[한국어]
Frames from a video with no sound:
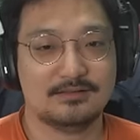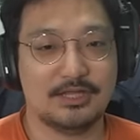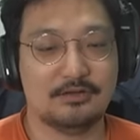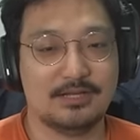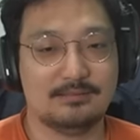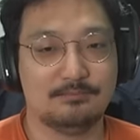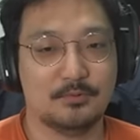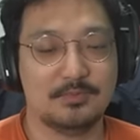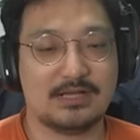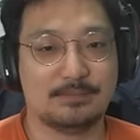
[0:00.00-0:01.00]
태어난
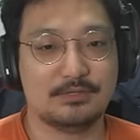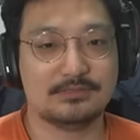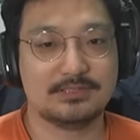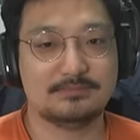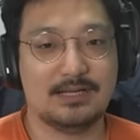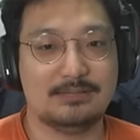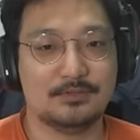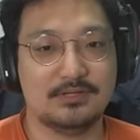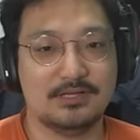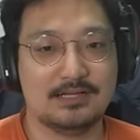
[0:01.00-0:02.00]
몸이 가벼워짐.
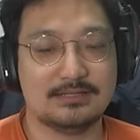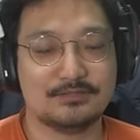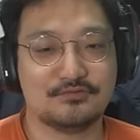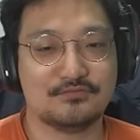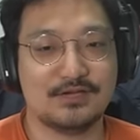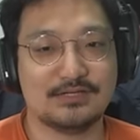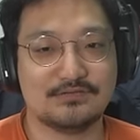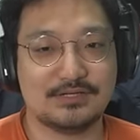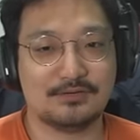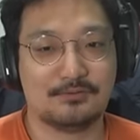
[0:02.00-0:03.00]
할머니가
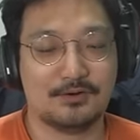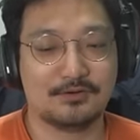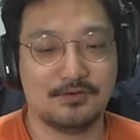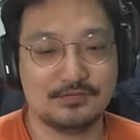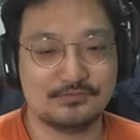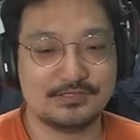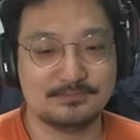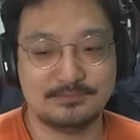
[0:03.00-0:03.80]
축하해준다고 허거해주심.